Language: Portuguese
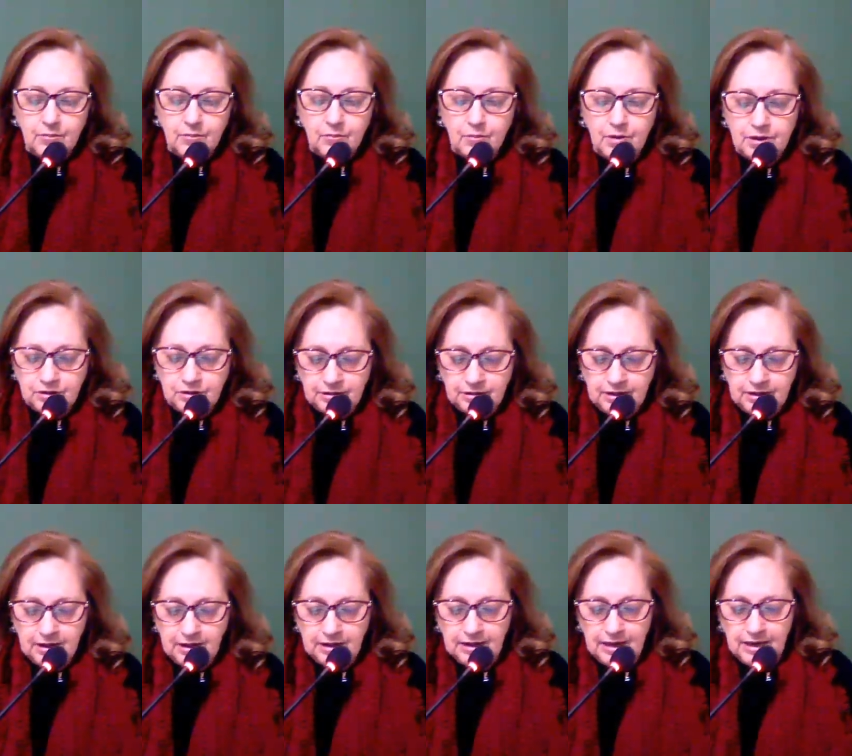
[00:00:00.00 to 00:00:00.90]
pois eu
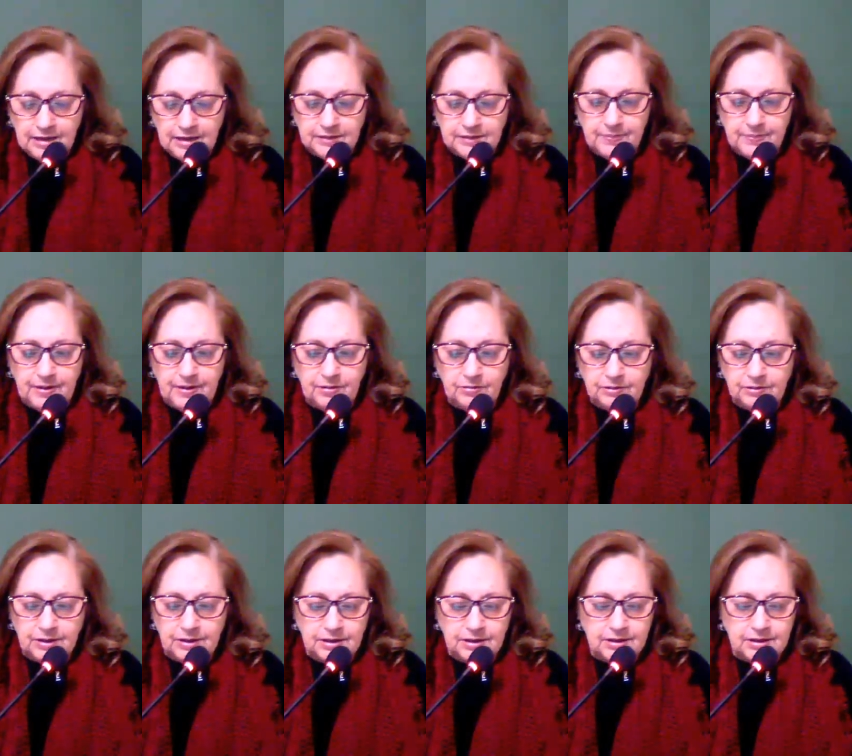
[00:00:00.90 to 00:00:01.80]
tenho aquelas
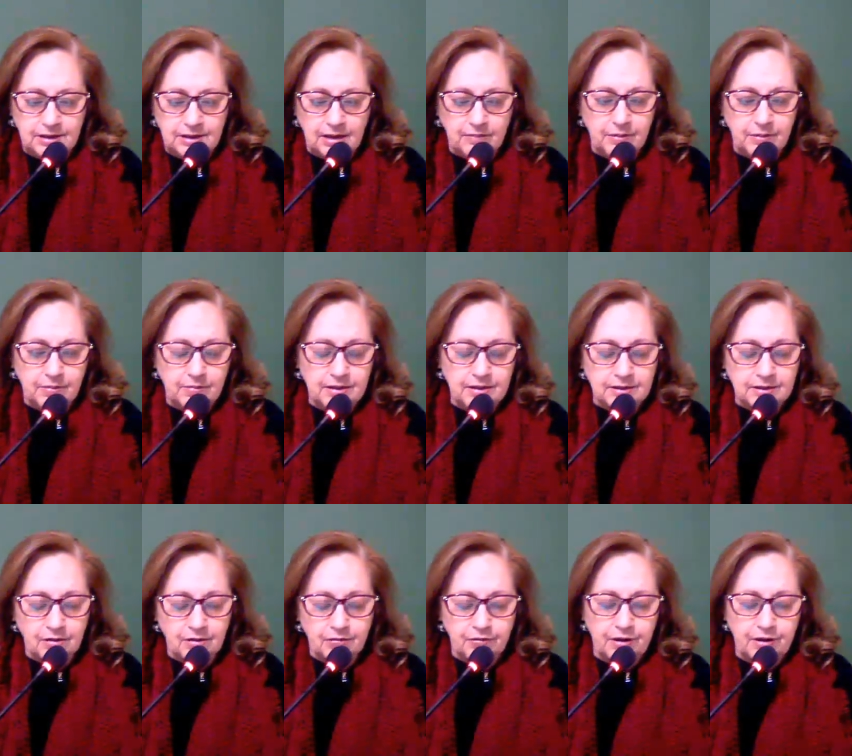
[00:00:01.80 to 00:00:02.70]
perguntas que sempre me
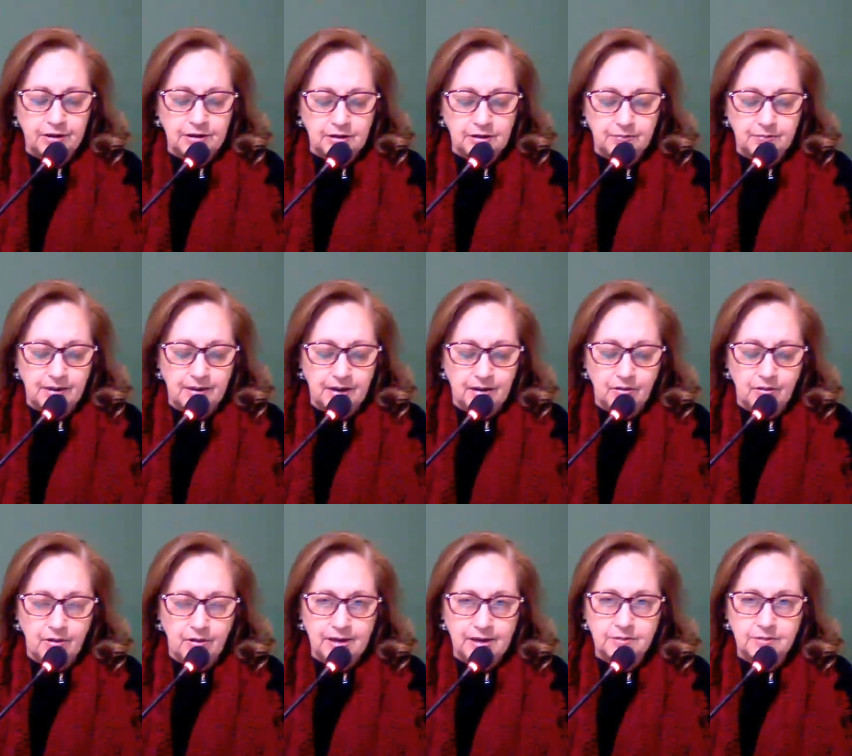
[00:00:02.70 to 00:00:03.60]
são feitas
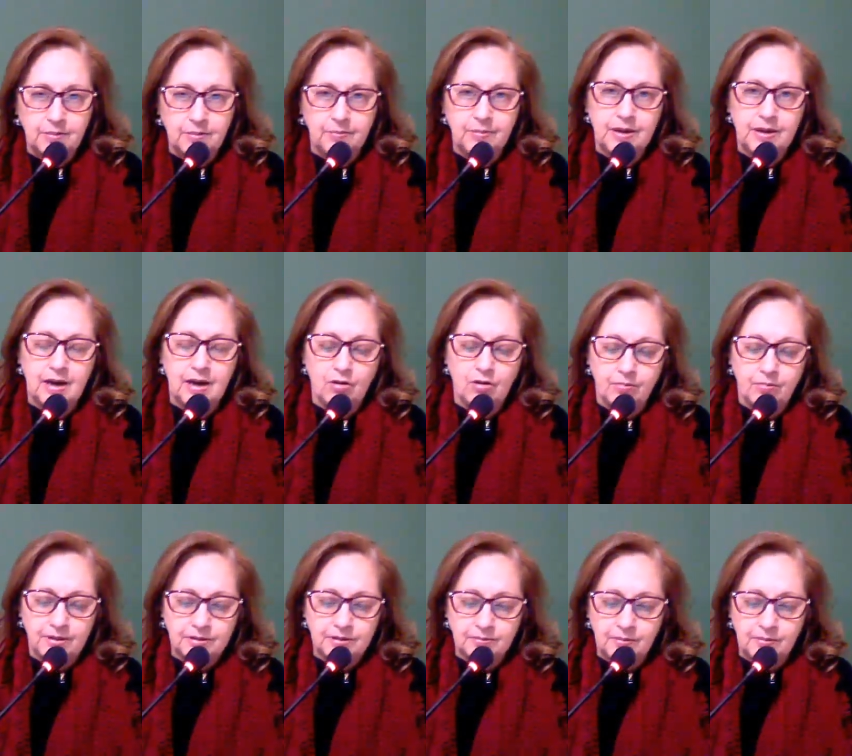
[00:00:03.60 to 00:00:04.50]
pelo
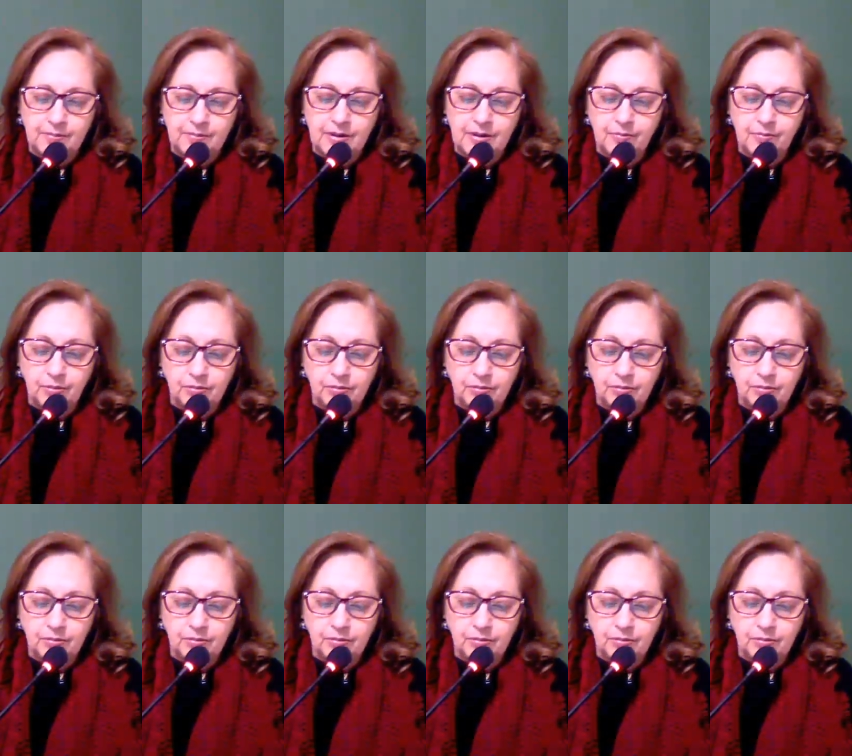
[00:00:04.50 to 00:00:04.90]
sppi.org.br